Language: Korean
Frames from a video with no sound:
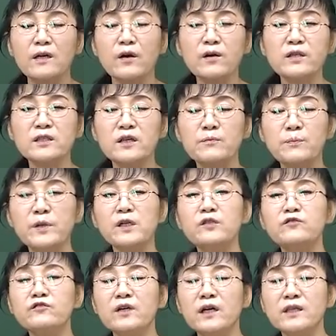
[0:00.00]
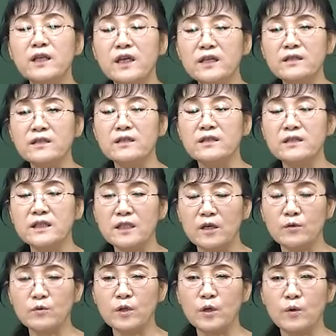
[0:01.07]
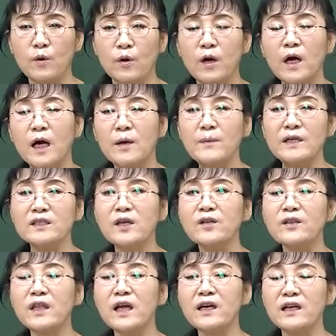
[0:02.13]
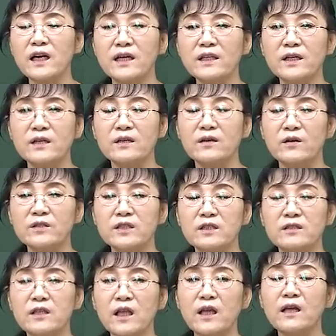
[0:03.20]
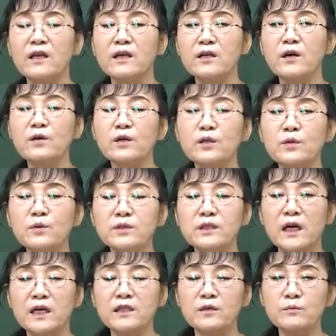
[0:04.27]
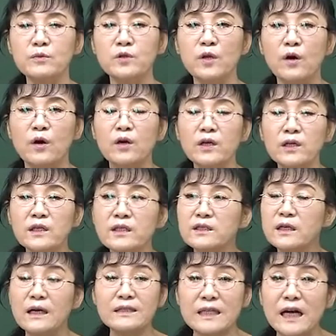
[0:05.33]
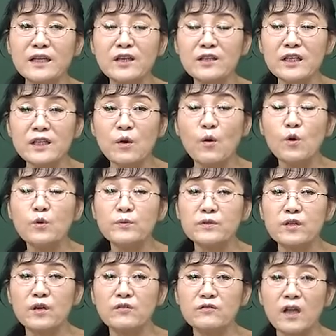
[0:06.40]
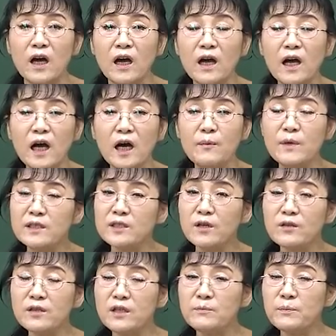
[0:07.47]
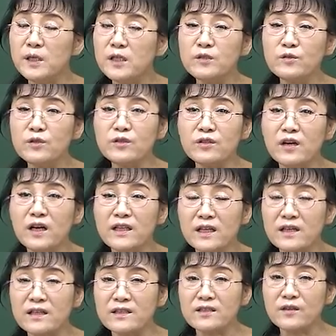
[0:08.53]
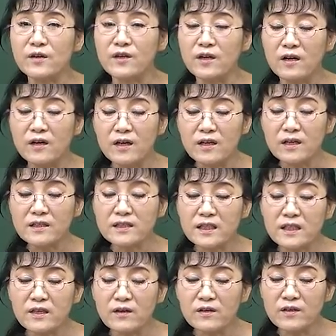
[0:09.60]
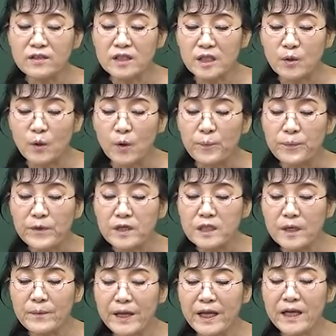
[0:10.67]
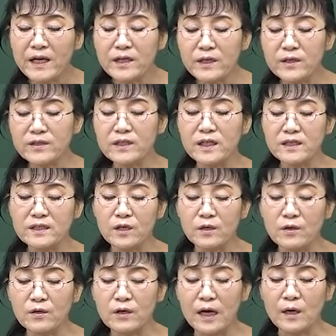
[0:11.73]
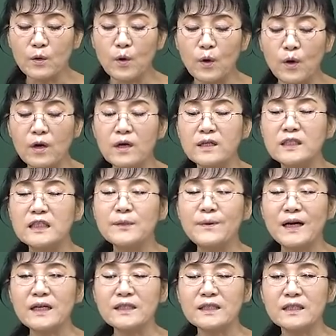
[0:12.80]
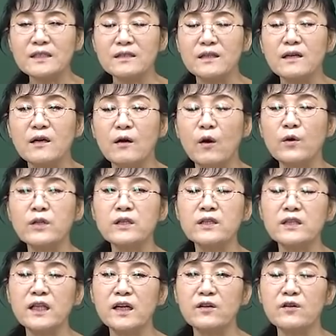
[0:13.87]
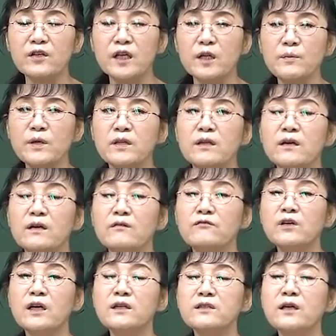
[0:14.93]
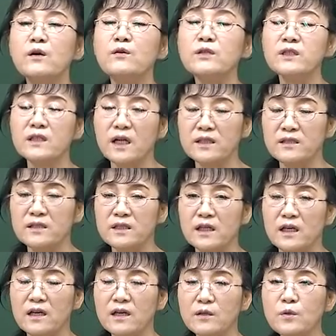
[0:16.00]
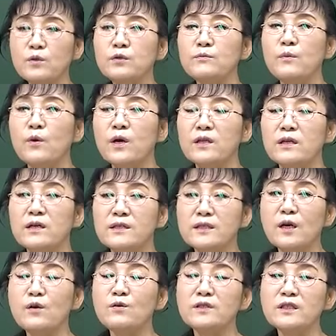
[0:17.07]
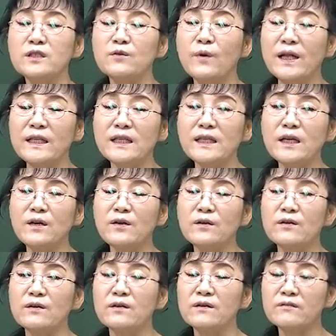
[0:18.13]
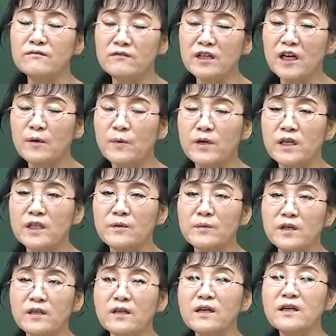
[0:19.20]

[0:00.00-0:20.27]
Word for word: 여기서 필수가 되는 그 지역도 있고 아마 선택을 해야 되는 것이 있는데 경기도는 작년부터 이 작년이 아니고 올부터구나 아마 선, 필수로 들어갔나 그랬을걸요. 그래서 이런 것이 있고 그 다음에 해양경찰청하고 지방직은 어딜 뜻하는 거냐면 우리가 서울시라든지 또는 뭐가 서울시는 환경 우리가 보게 되면